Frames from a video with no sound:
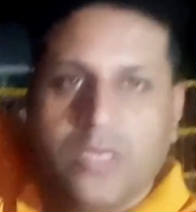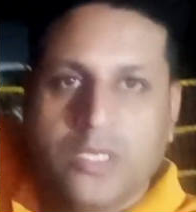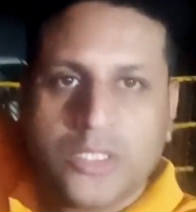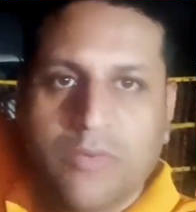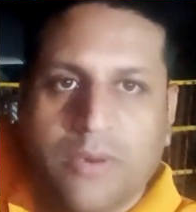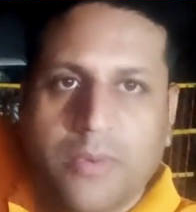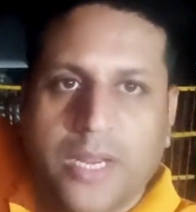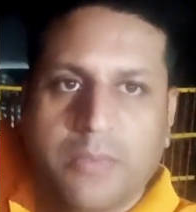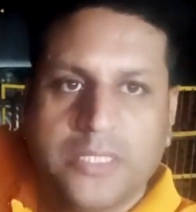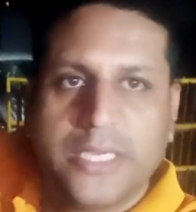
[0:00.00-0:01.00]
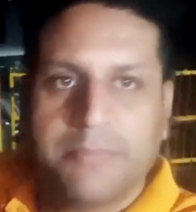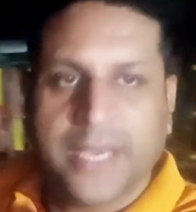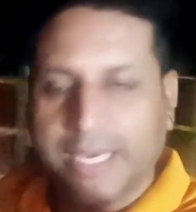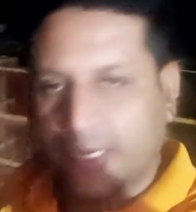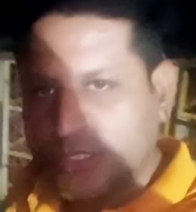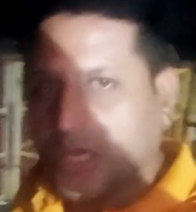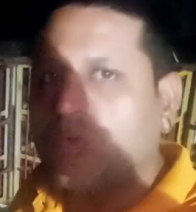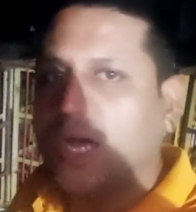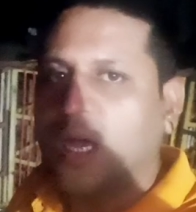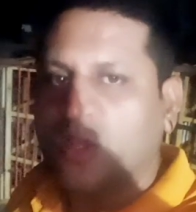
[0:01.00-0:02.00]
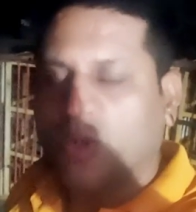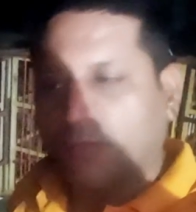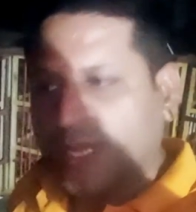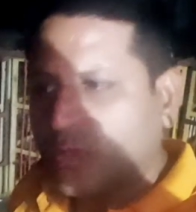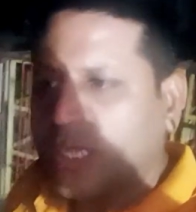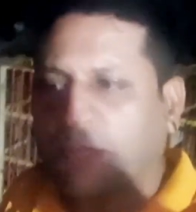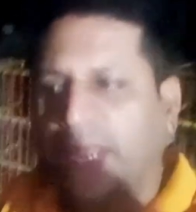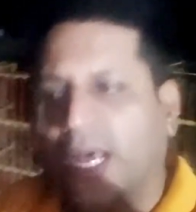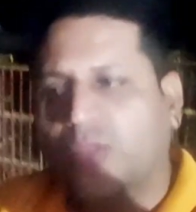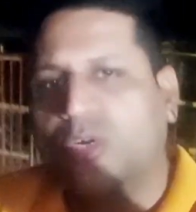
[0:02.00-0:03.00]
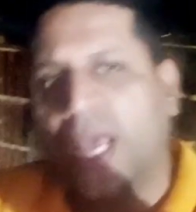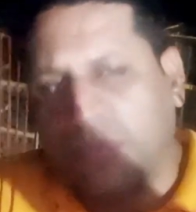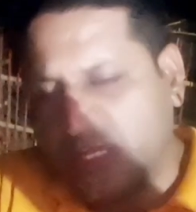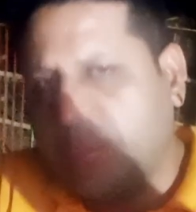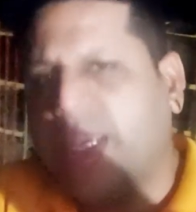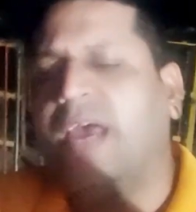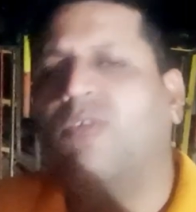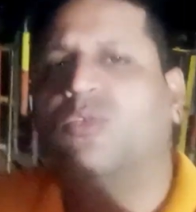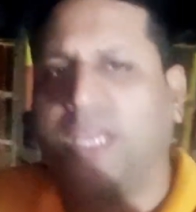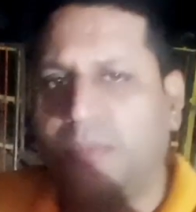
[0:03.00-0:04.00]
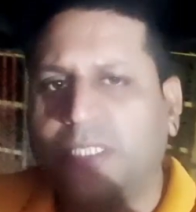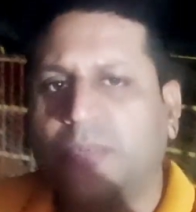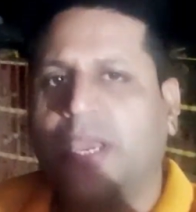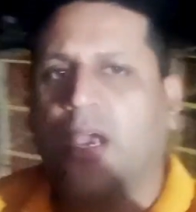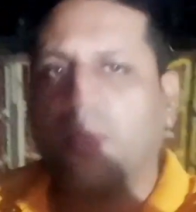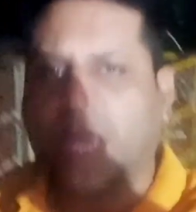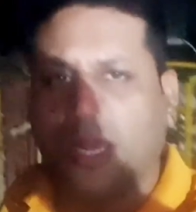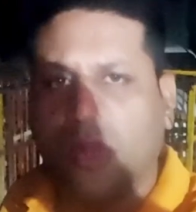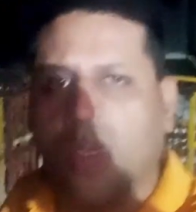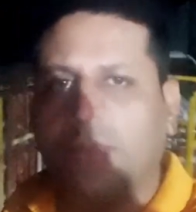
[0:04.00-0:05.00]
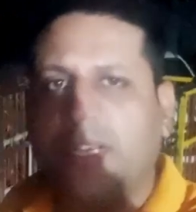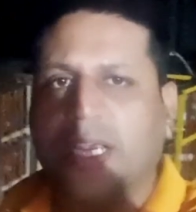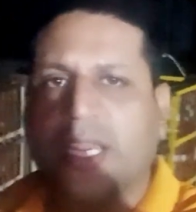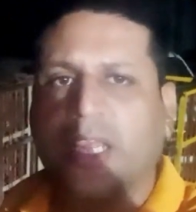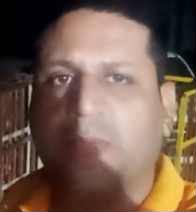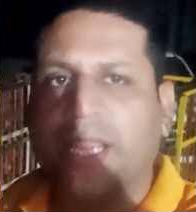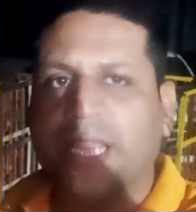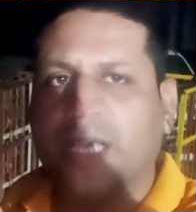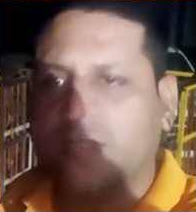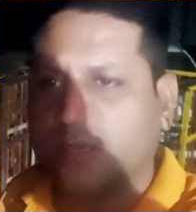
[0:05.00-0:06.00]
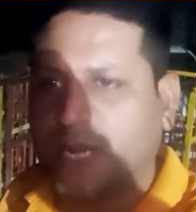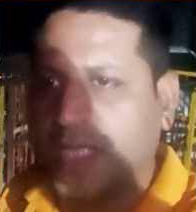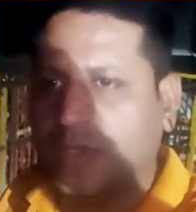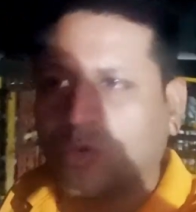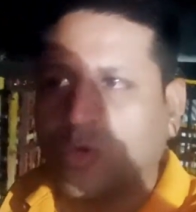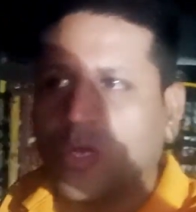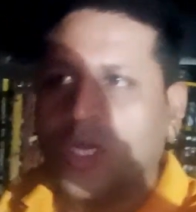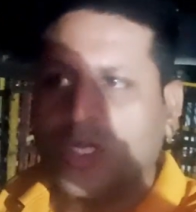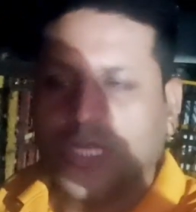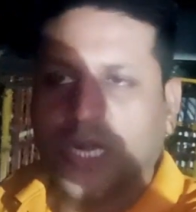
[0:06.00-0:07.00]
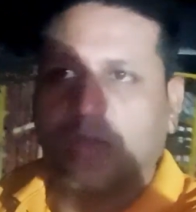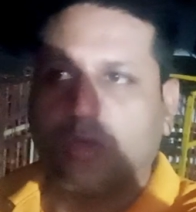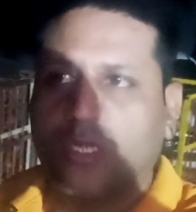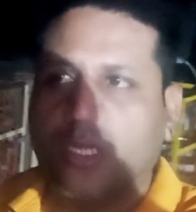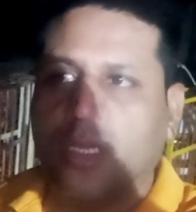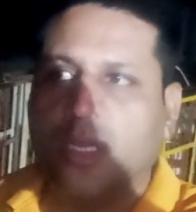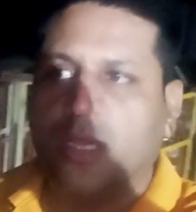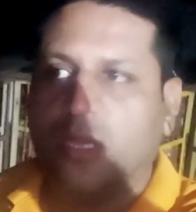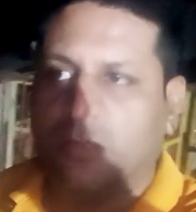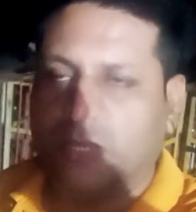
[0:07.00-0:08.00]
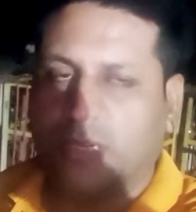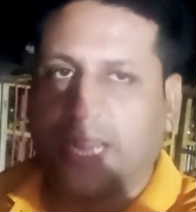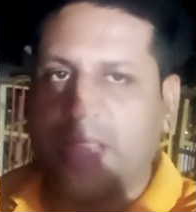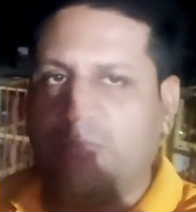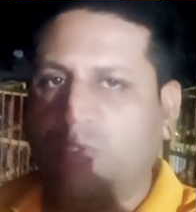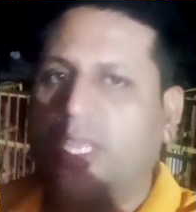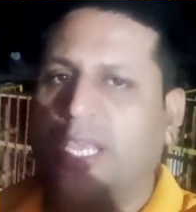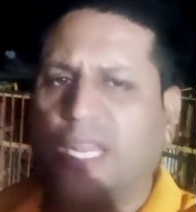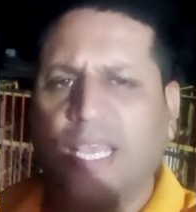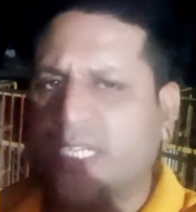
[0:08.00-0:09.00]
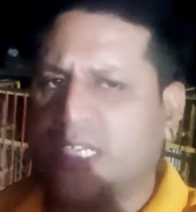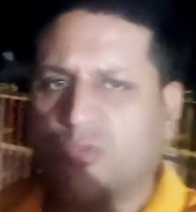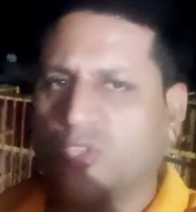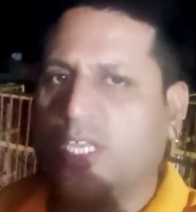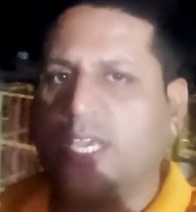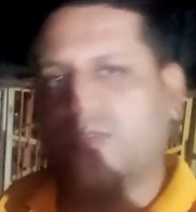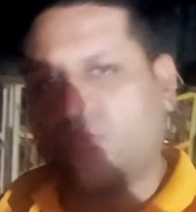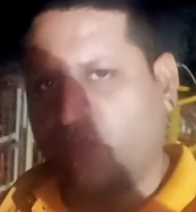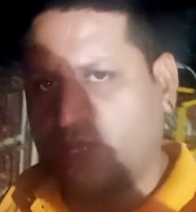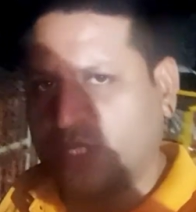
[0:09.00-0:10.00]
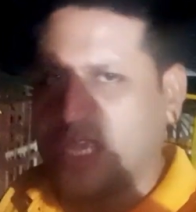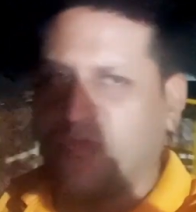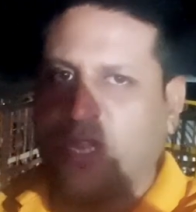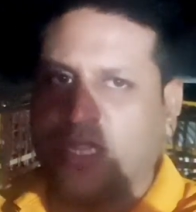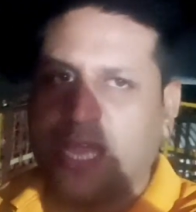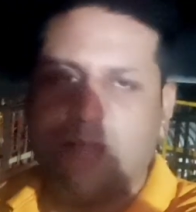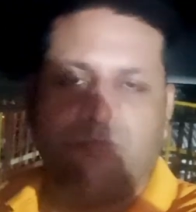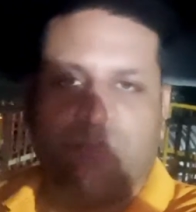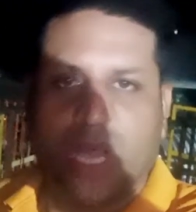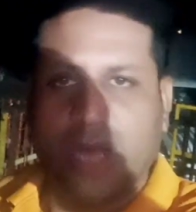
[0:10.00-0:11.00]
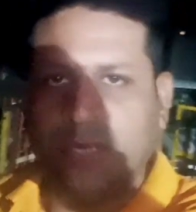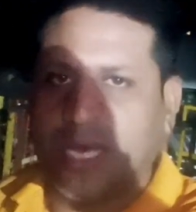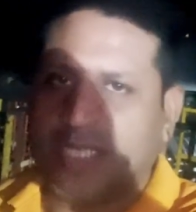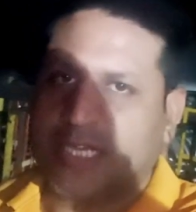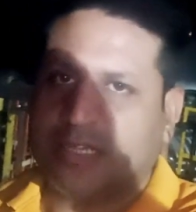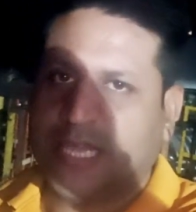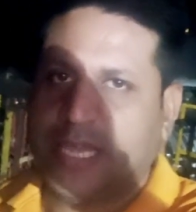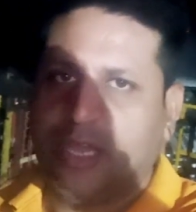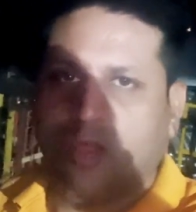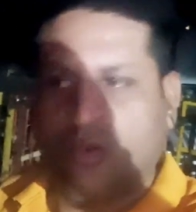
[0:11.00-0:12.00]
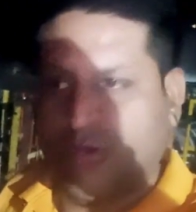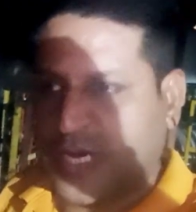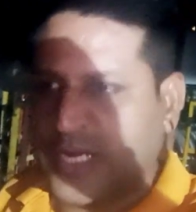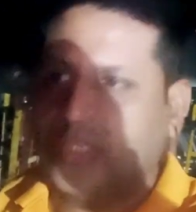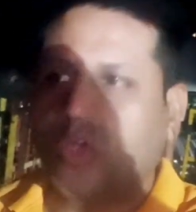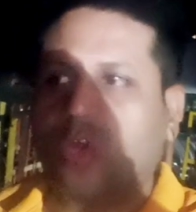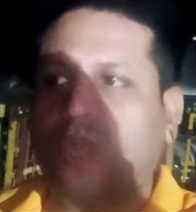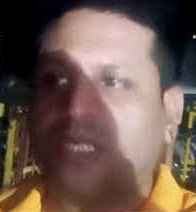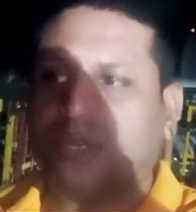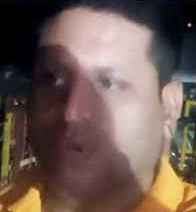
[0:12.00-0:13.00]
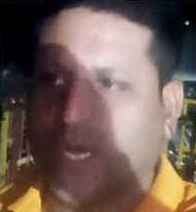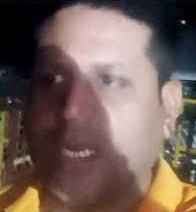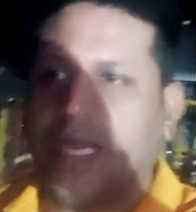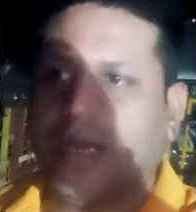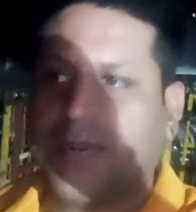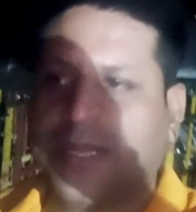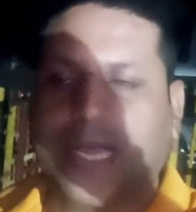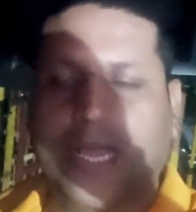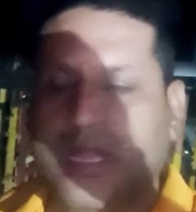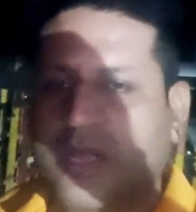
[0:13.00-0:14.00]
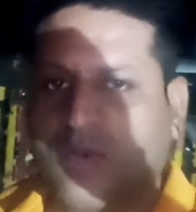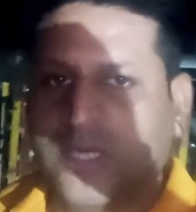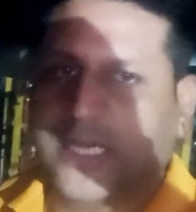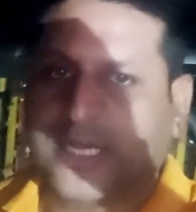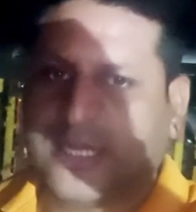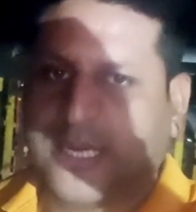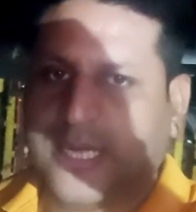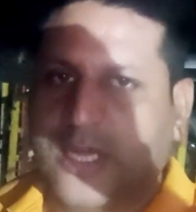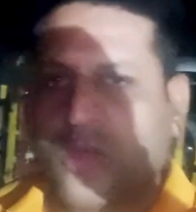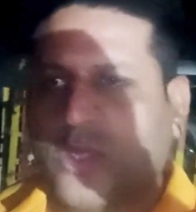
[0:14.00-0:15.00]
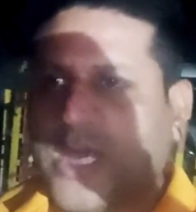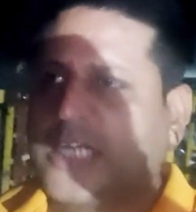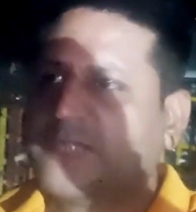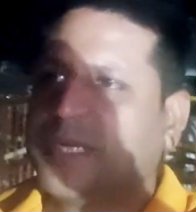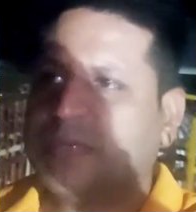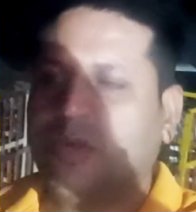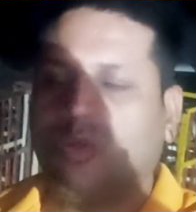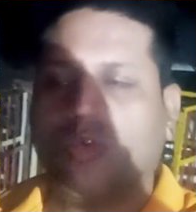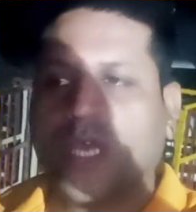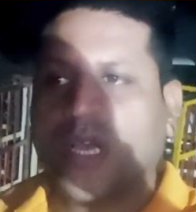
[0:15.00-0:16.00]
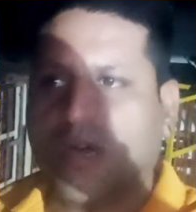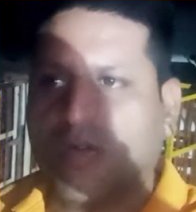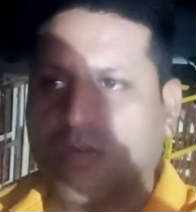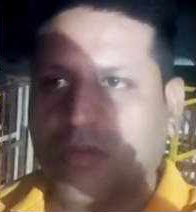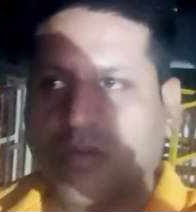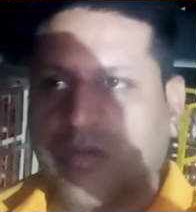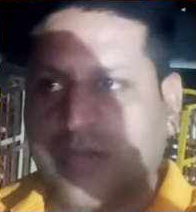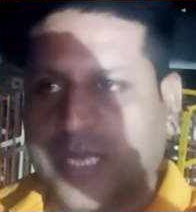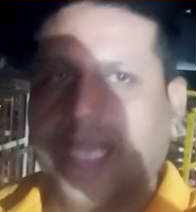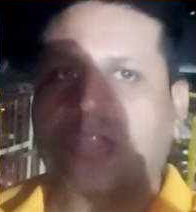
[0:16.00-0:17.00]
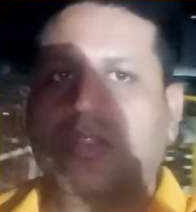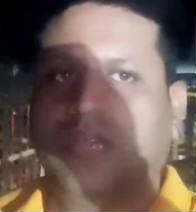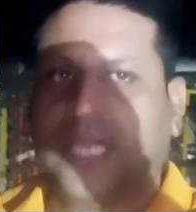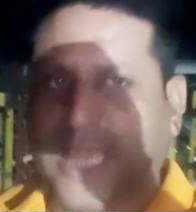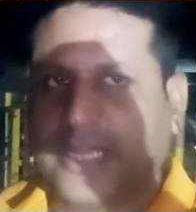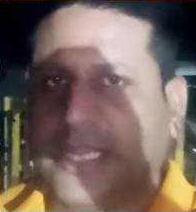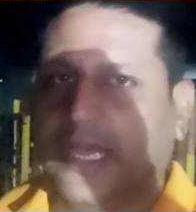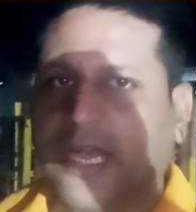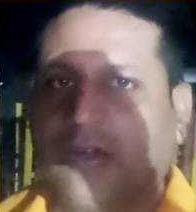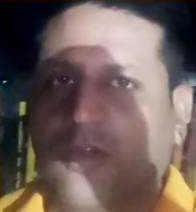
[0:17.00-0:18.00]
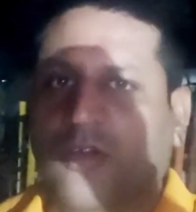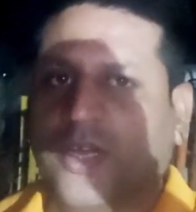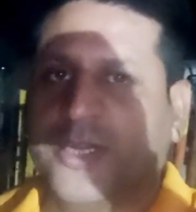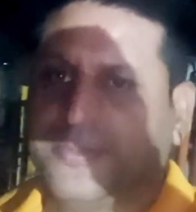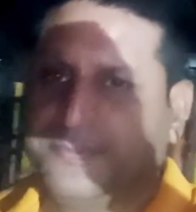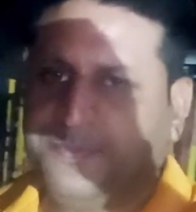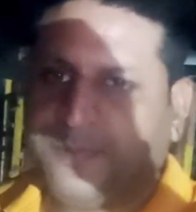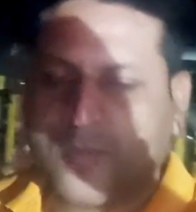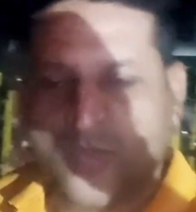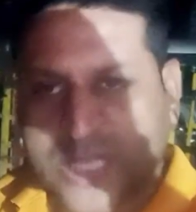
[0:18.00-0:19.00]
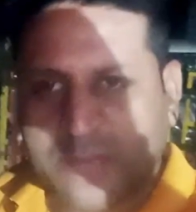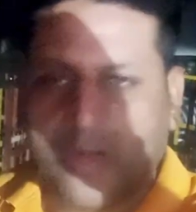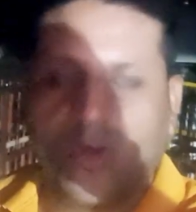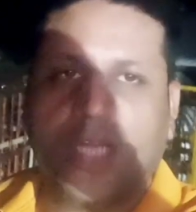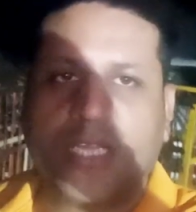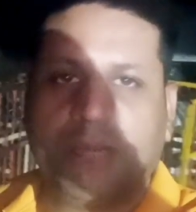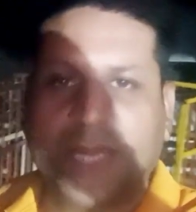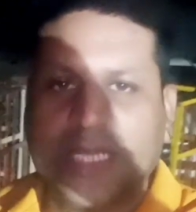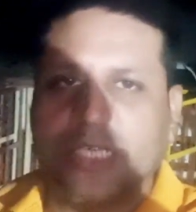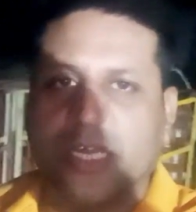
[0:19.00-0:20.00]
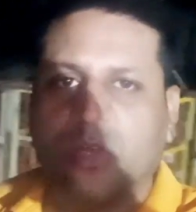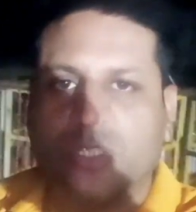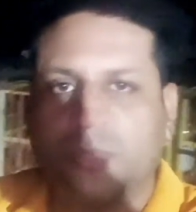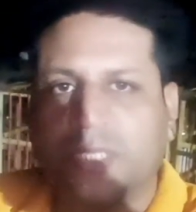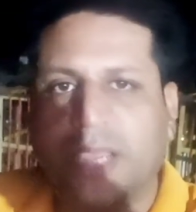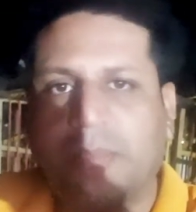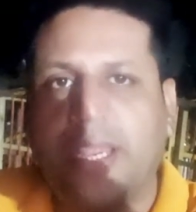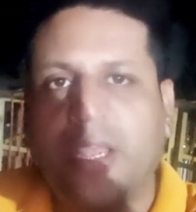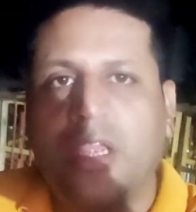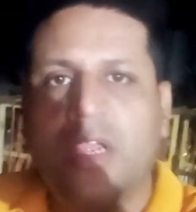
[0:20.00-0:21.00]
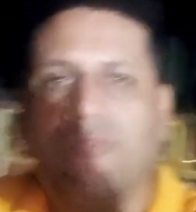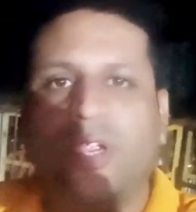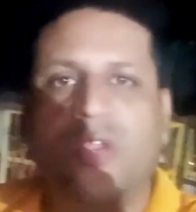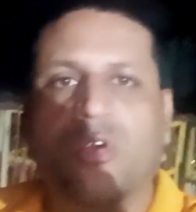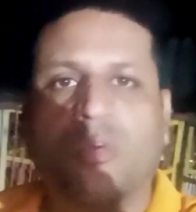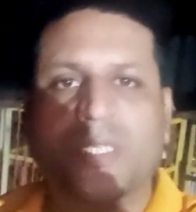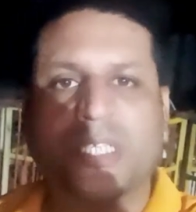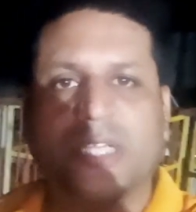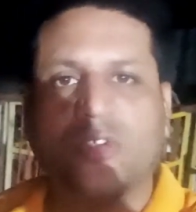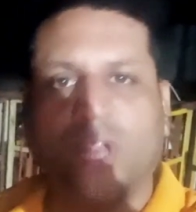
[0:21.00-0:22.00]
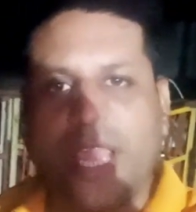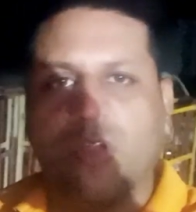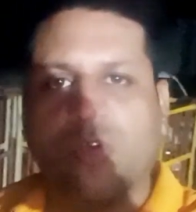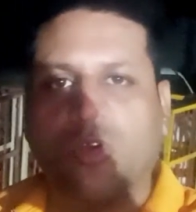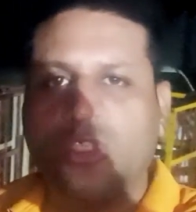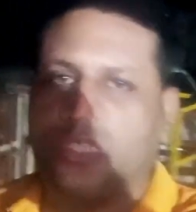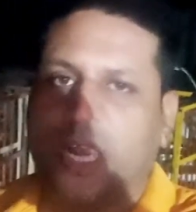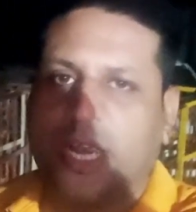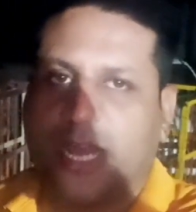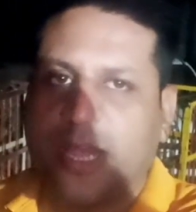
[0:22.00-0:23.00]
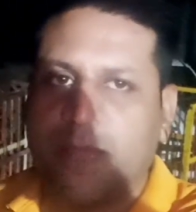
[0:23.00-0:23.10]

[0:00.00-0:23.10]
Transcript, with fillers: सवा बारह बजे मैं घर जाऊंगा और मैं तो यहाँ पे रात को ढाई बजे भी आया हूँ तीन बजे मैं अब कई लोग कमेंट करेंगे भाई यहाँ रात को जाना कोई मतलब क्राइम तो नहीं है नहीं ऐसा कुछ नहीं है सेफ़ रहता है आप आ सकते हैं और घने जंगलों में से होकर के आना पड़ता है कोई दिक्कत नहीं है क्योंकि आसपास में लोगों के गाँव खेत खेत हैं गाँव वालों के जय भैरुनाथ की प्लीज़ चैनल को सब्सक्राइब करें वीडियो को पसंद आए तो लाइक और शेयर करें